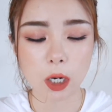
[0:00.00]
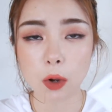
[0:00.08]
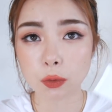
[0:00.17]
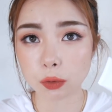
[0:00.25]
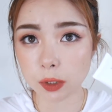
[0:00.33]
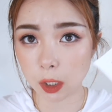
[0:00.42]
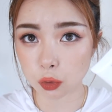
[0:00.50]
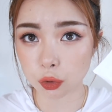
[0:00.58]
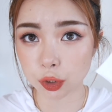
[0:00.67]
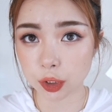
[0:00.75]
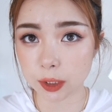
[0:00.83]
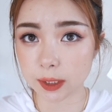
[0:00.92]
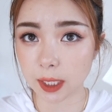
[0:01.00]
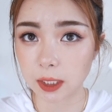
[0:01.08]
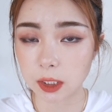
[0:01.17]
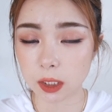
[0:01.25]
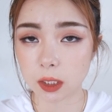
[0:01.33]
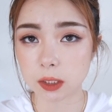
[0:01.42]
然后我就想说试一下
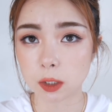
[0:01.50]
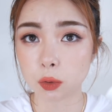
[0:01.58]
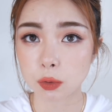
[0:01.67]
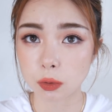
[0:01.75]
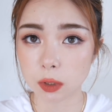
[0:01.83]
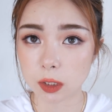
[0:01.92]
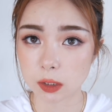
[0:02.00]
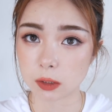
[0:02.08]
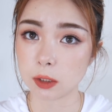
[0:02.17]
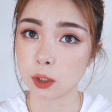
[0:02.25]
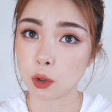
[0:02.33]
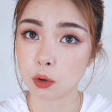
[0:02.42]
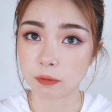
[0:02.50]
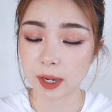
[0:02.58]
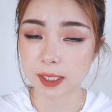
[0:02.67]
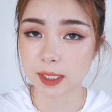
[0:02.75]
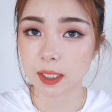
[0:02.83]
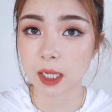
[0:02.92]
这个，结果用了几次以后，我
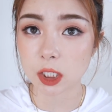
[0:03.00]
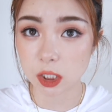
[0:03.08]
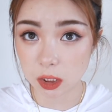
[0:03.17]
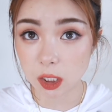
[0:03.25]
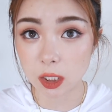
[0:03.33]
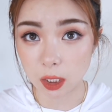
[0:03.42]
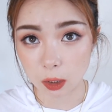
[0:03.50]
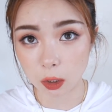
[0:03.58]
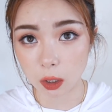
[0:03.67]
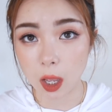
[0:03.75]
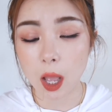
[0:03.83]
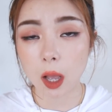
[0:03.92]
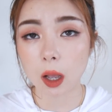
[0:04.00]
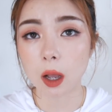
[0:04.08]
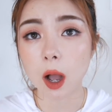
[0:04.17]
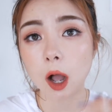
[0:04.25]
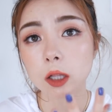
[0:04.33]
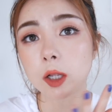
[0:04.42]
发现它真的能够
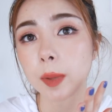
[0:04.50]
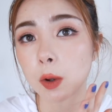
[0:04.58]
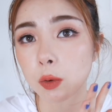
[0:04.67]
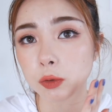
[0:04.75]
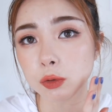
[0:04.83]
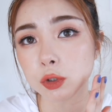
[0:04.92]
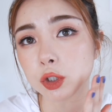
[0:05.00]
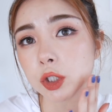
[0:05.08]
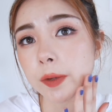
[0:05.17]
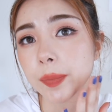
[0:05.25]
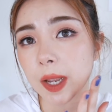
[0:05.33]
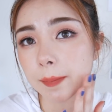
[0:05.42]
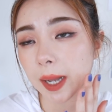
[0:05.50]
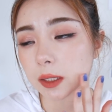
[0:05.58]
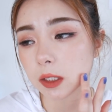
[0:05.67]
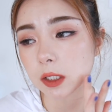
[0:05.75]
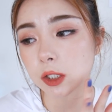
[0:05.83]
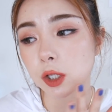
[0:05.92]
很好的帮我，就是把
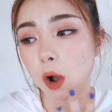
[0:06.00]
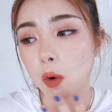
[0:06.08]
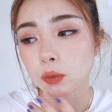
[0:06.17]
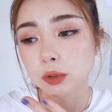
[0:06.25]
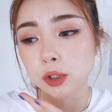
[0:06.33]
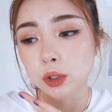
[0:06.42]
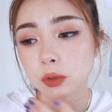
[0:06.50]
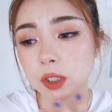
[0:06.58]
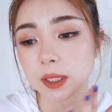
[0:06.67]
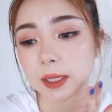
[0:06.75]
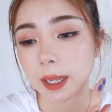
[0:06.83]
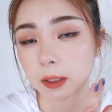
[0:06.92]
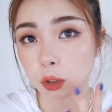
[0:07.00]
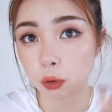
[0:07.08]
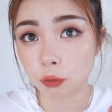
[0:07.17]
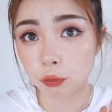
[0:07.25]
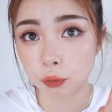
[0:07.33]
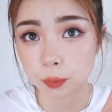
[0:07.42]
那些小红丘疹啊都
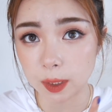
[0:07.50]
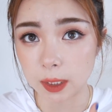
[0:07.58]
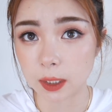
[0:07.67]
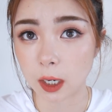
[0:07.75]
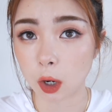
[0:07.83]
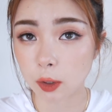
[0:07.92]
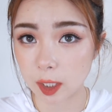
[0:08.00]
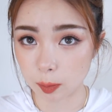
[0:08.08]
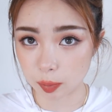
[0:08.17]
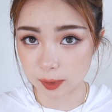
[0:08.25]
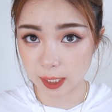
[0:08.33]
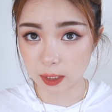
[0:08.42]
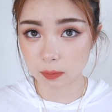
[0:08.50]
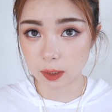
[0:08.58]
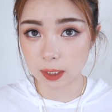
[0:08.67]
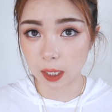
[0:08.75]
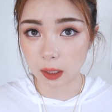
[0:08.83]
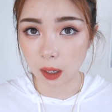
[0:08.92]
抚平，然后也不再那么
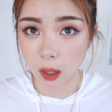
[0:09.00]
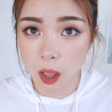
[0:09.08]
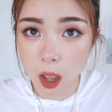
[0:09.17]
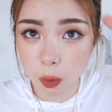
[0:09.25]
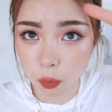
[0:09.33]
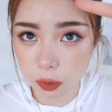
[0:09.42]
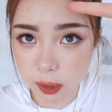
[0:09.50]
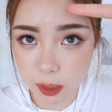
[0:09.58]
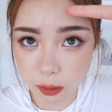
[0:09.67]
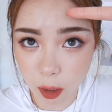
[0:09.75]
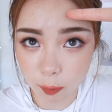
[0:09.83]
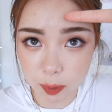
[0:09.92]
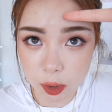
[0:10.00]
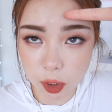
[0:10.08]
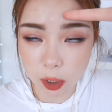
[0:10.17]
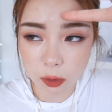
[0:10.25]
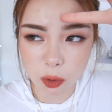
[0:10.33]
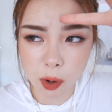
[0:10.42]
痒了。我之前脑门
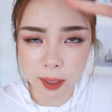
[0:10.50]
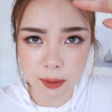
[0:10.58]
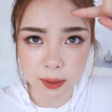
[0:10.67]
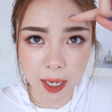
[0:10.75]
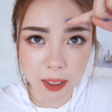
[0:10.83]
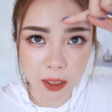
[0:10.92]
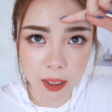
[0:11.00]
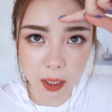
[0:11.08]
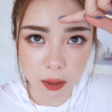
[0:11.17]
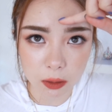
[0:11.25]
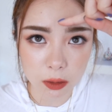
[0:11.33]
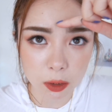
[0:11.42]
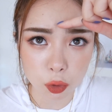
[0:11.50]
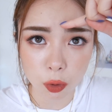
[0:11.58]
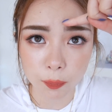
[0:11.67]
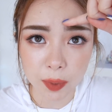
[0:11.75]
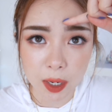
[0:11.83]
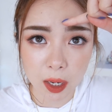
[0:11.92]
上有很大的两个那
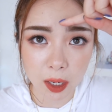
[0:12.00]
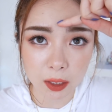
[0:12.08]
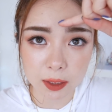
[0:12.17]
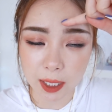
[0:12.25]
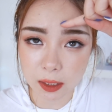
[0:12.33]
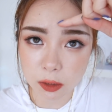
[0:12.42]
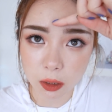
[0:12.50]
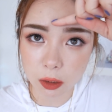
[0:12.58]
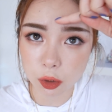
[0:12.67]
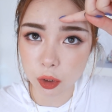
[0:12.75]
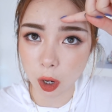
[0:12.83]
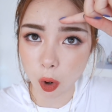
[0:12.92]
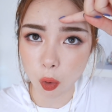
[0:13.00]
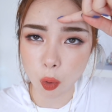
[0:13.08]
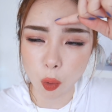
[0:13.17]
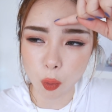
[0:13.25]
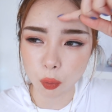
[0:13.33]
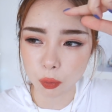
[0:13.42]
种很干燥的小
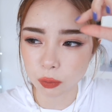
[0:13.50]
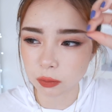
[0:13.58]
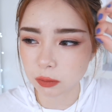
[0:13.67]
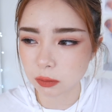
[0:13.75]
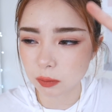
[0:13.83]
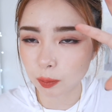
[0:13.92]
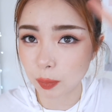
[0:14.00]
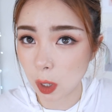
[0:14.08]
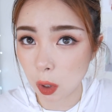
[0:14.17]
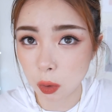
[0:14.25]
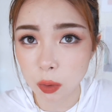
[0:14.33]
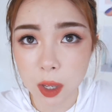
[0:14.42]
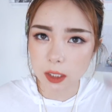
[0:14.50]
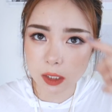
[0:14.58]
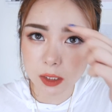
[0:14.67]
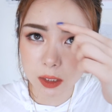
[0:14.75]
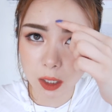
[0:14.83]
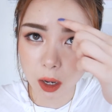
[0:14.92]
红包，但是
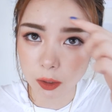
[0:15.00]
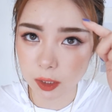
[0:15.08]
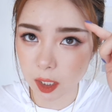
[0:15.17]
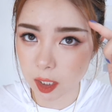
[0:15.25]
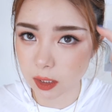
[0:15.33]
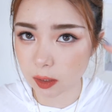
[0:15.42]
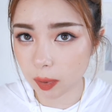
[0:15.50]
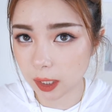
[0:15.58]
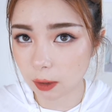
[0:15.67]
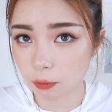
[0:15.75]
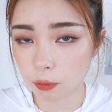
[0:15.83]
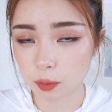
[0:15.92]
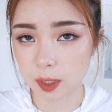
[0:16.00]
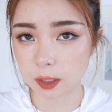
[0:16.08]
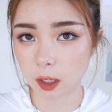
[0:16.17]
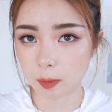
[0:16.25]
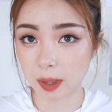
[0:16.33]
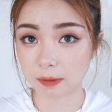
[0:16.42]
现在好像已经被它抚平频
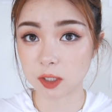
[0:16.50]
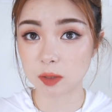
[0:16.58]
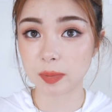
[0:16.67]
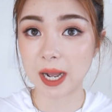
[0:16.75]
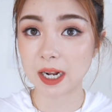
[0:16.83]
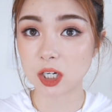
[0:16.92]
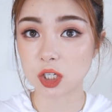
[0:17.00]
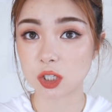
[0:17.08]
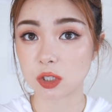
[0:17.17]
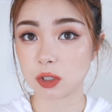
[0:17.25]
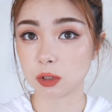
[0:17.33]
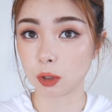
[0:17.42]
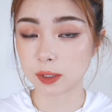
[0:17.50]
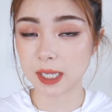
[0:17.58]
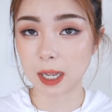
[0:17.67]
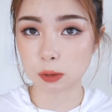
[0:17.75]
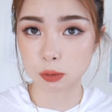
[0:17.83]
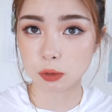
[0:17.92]
道百分之八十都
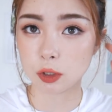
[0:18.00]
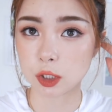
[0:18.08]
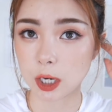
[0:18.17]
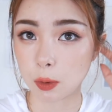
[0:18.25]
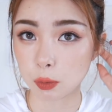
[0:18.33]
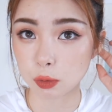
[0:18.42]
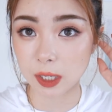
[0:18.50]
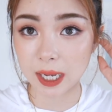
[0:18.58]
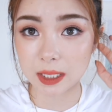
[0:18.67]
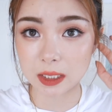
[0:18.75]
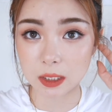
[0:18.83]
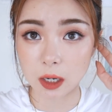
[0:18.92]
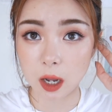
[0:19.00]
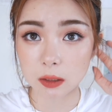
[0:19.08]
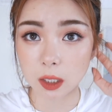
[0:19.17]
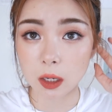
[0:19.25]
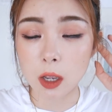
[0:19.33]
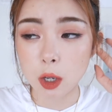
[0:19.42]
下去了，这样我觉得还挺好
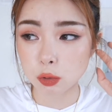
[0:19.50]
的。